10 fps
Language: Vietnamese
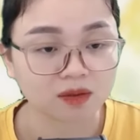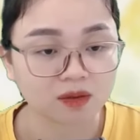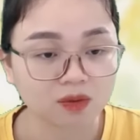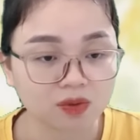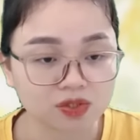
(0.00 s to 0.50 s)

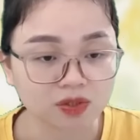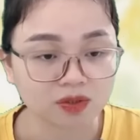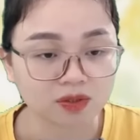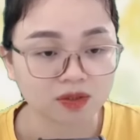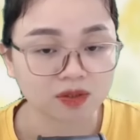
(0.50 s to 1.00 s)
Ôi trời ơi
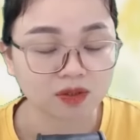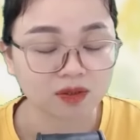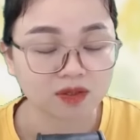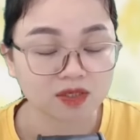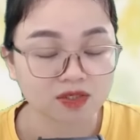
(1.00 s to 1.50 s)

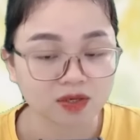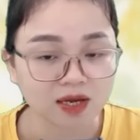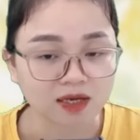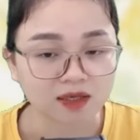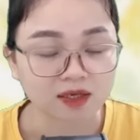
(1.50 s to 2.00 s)
Sao
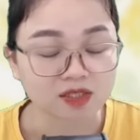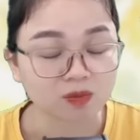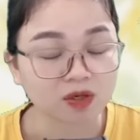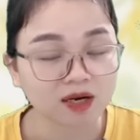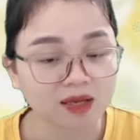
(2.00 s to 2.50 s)
lại để chồng
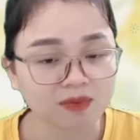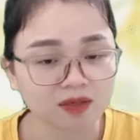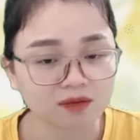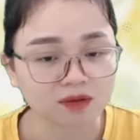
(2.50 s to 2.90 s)
tương lai biết được